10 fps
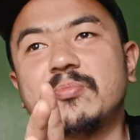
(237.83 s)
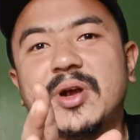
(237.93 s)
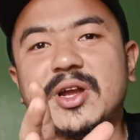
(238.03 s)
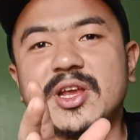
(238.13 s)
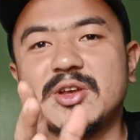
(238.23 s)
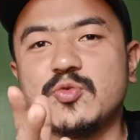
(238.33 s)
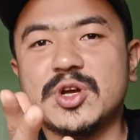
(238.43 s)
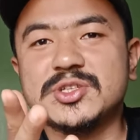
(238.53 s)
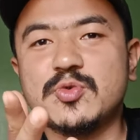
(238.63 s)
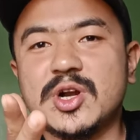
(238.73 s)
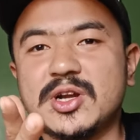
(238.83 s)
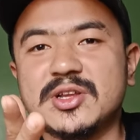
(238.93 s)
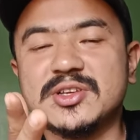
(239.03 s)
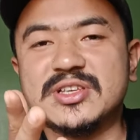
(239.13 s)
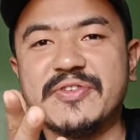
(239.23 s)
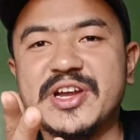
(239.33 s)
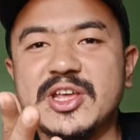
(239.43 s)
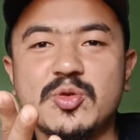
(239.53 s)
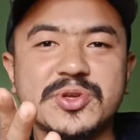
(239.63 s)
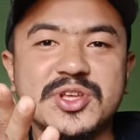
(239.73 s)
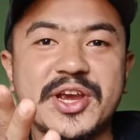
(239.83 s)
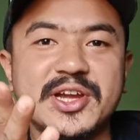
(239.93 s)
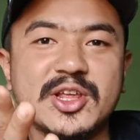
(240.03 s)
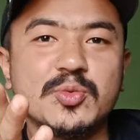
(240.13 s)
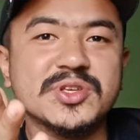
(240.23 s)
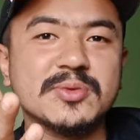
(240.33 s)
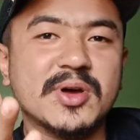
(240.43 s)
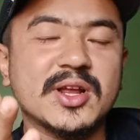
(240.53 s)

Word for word: बट इट वॉज वट सेवेंटी रुपीज़ और एट्टी रुपीज़ का